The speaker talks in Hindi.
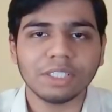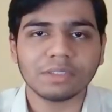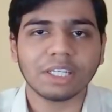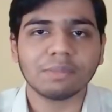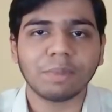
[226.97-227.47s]
पे
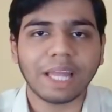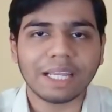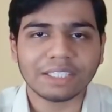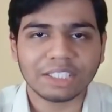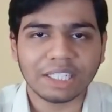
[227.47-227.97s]
इसका
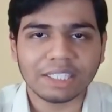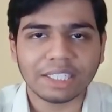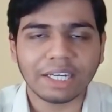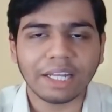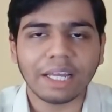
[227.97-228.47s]
फ्लैश सेल
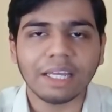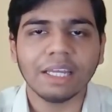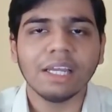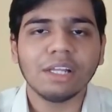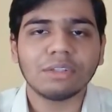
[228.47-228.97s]
चल रहा
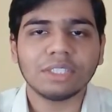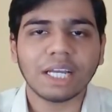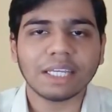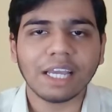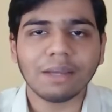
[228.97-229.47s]
है तो
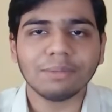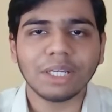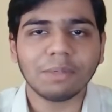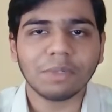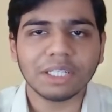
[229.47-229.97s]
जाके आप
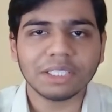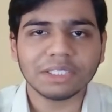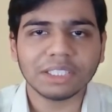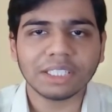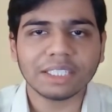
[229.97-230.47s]
यहाँ पर
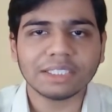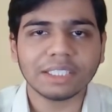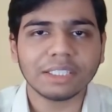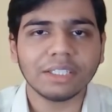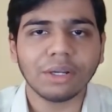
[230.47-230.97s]
रजिस्टर कर
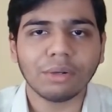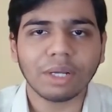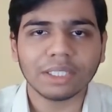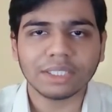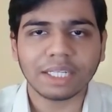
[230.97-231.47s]
सकते हैं और
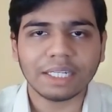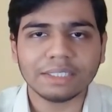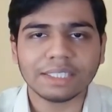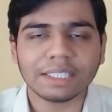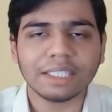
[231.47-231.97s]
वहाँ से
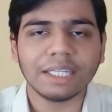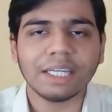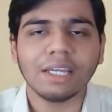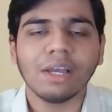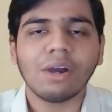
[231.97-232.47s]
ख़रीद सकते हैं